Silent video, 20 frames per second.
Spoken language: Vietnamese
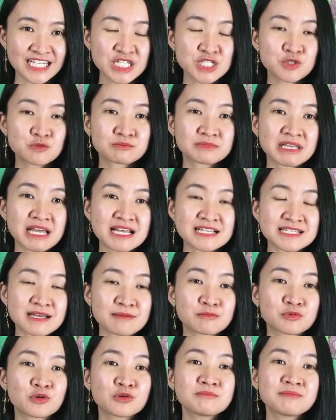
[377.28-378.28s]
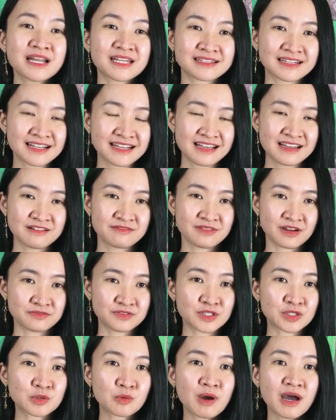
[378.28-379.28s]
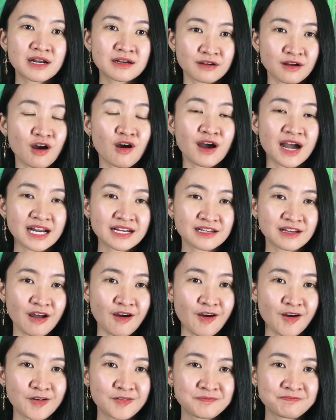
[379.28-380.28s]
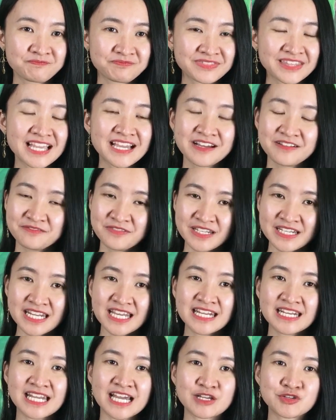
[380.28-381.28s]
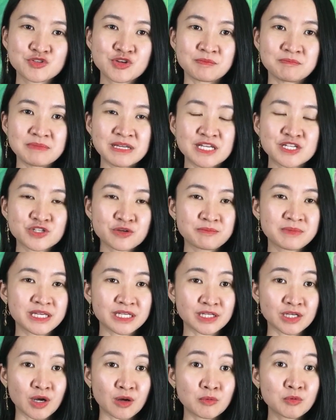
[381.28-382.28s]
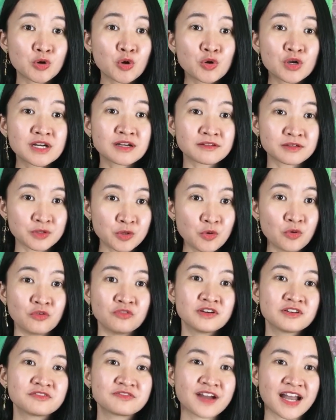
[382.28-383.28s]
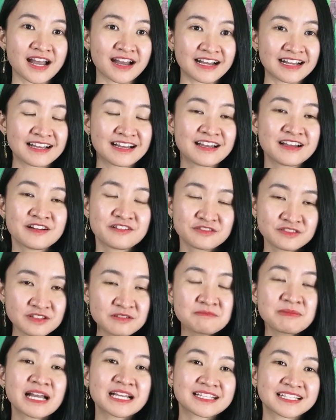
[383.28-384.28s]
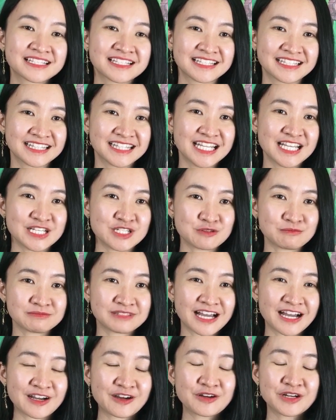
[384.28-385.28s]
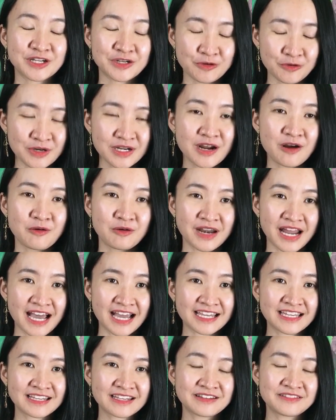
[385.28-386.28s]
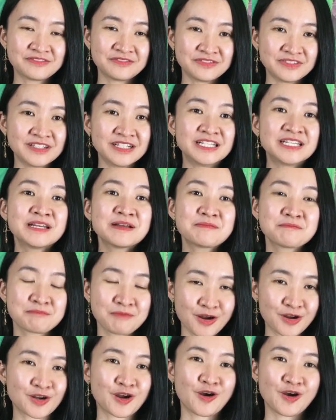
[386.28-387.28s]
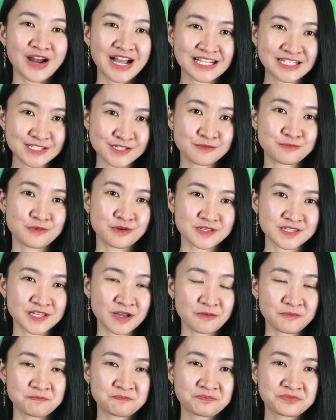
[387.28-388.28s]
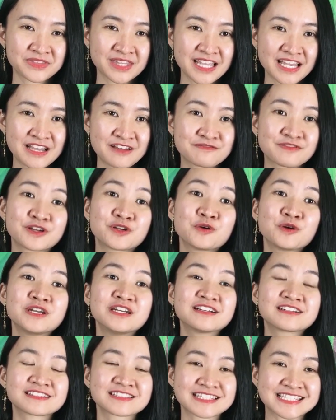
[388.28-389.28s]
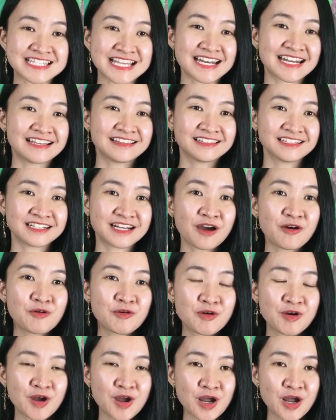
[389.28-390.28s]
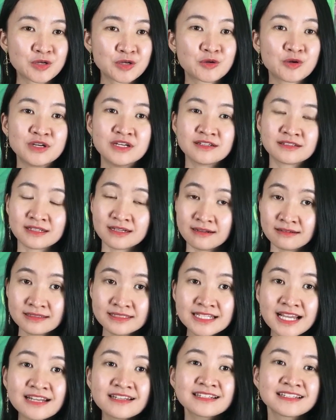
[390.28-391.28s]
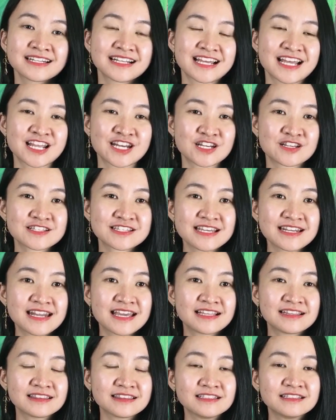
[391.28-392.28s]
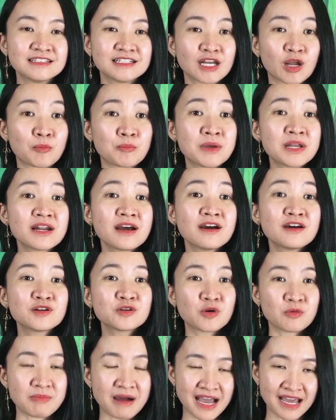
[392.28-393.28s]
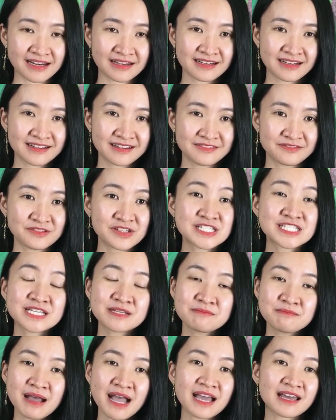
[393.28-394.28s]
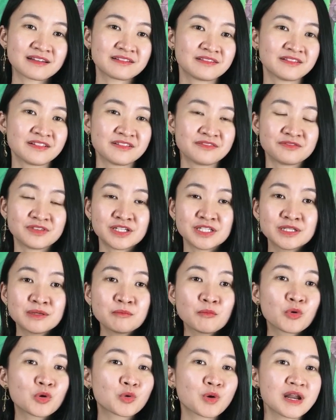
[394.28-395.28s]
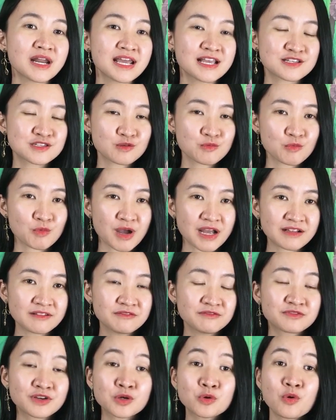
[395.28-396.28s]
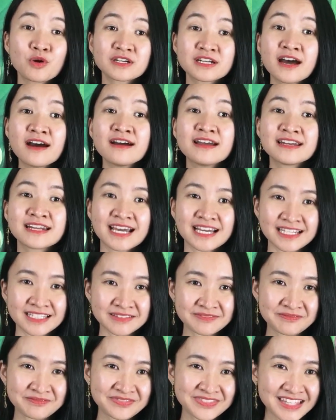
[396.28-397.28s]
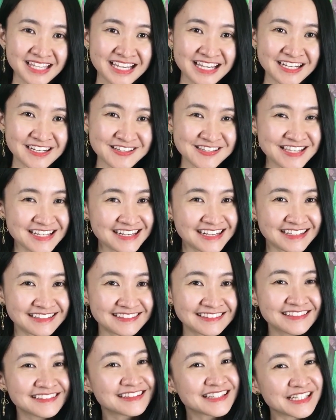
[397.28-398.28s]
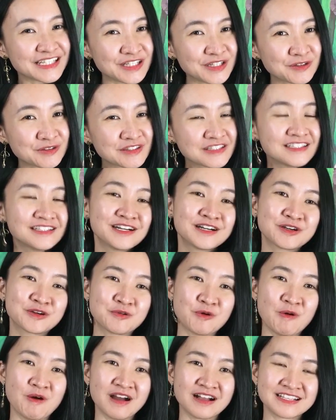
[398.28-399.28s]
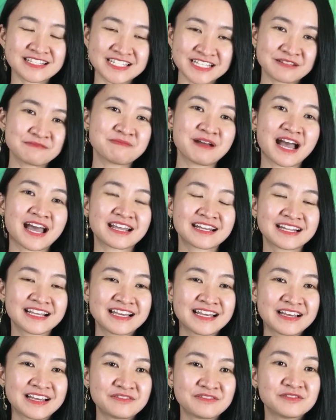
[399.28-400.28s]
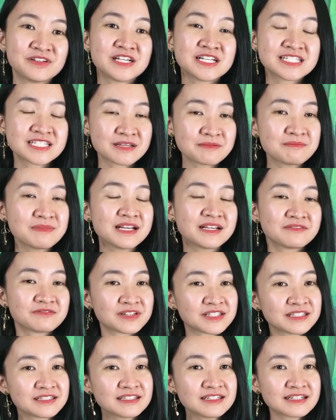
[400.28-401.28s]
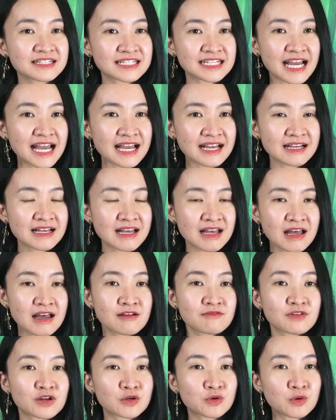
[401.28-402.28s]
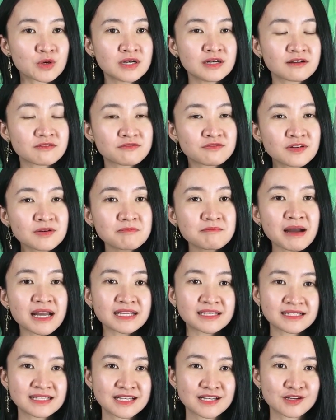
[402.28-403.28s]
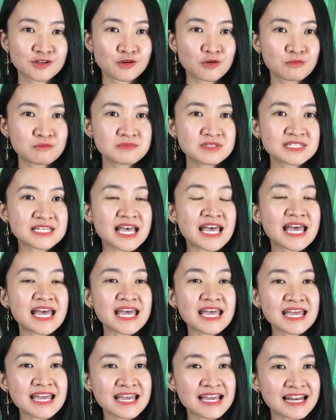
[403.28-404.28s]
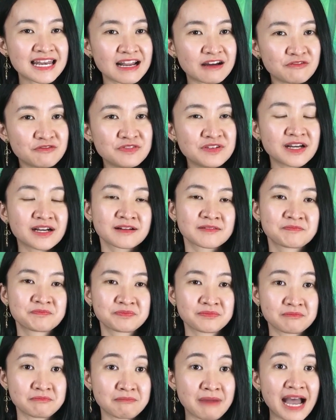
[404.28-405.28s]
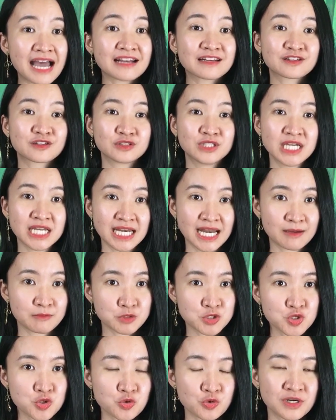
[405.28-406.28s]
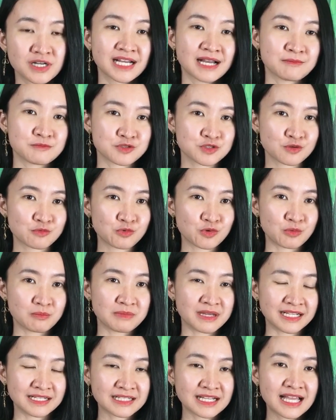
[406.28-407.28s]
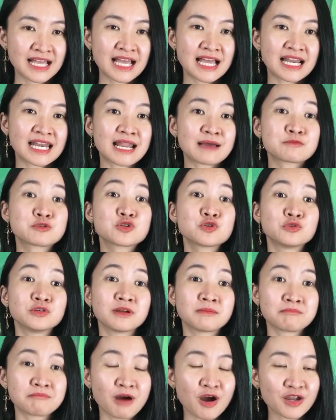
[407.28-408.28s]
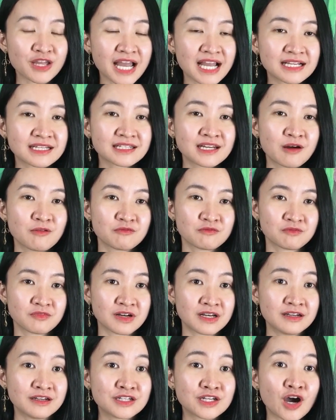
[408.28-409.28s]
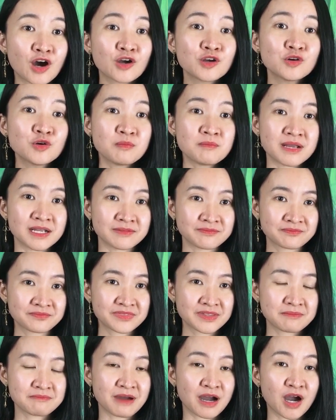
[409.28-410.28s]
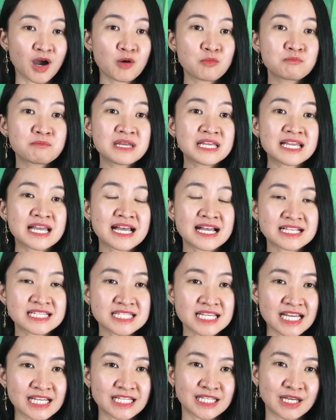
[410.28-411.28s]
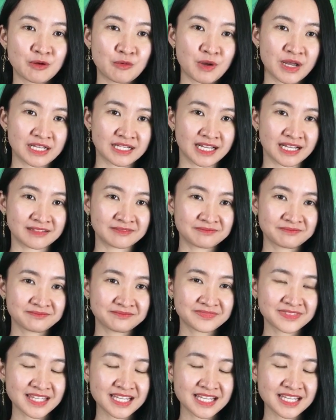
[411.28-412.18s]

khi chúng ta dám đối mặt và vượt qua được khó khăn đó vậy nên hãy chuẩn bị cho mình có nội lực đủ vững vàng vững mạnh để chúng ta có thể đối đầu lại với mọi khó khăn trong cuộc sống và nội lực sẽ đến từ đâu nội lực lớn nhất nó sẽ đến từ lòng biết ơn của bạn với chính bạn với những mối quan hệ xung quanh với cuộc đời này nó sẽ đến từ tình yêu thương của chính bạn với chính mình và những người khác và nội lực vững mạnh cũng sẽ là việc bạn có thể làm chủ được cảm xúc của mình làm chủ được mọi hành động và lời nói của mình mà không bị chạy theo ngoại cảnh